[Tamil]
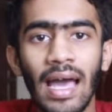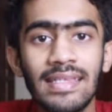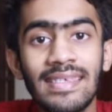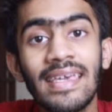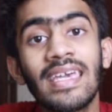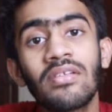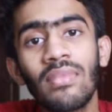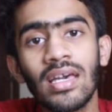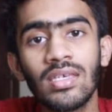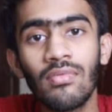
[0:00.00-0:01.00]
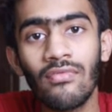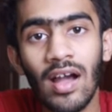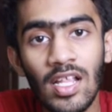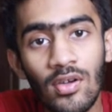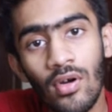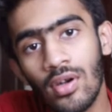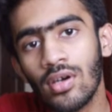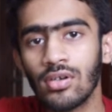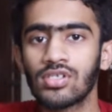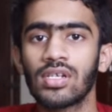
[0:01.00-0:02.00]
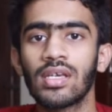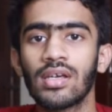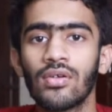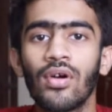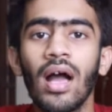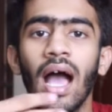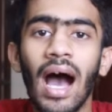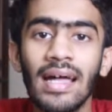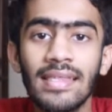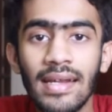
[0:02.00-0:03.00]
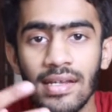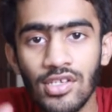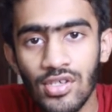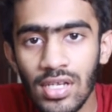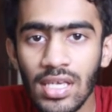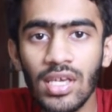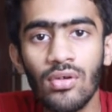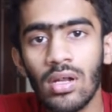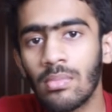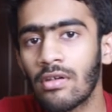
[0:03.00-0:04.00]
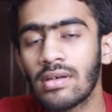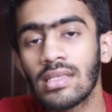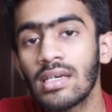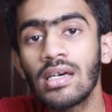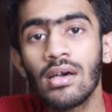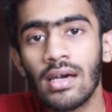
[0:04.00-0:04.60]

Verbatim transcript: அண்ட் செகண்ட் மேக்ஸிமம் வேல்யூ கொண்ட ஒரு ஸ்ட்ரிங் இருக்கும் அந்த ரெண்டு ஸ்ட்ரிங்கையும் நம்ம வந்து